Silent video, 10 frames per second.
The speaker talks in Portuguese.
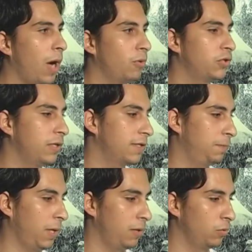auge nesse
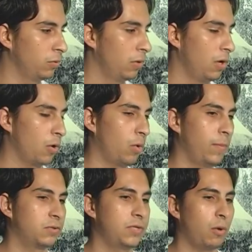período,
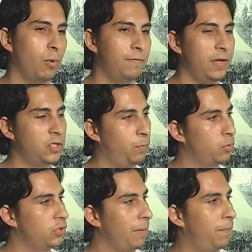começo do século XX, para
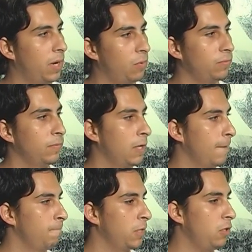o Japão
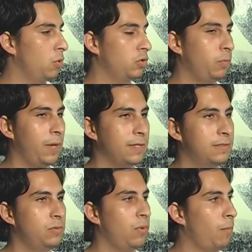e hoje o
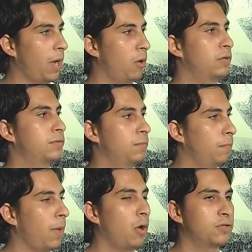Brasil é o maior,
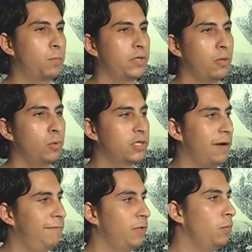maior exportador de
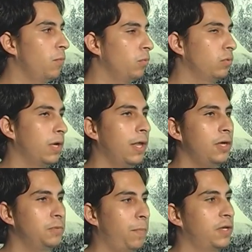café do mundo e
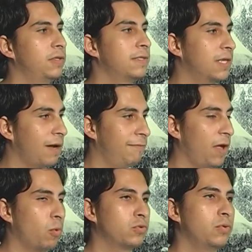grande parte desse café
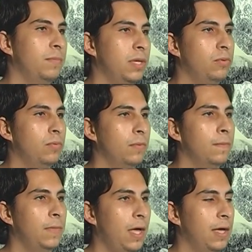é consumido
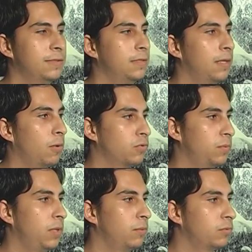na Ásia, né?
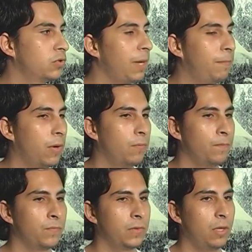consumido no Japão.
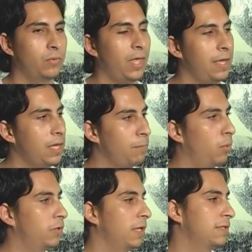Então está aí a
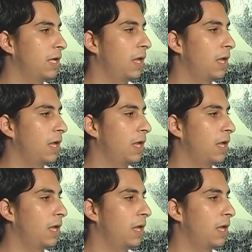importância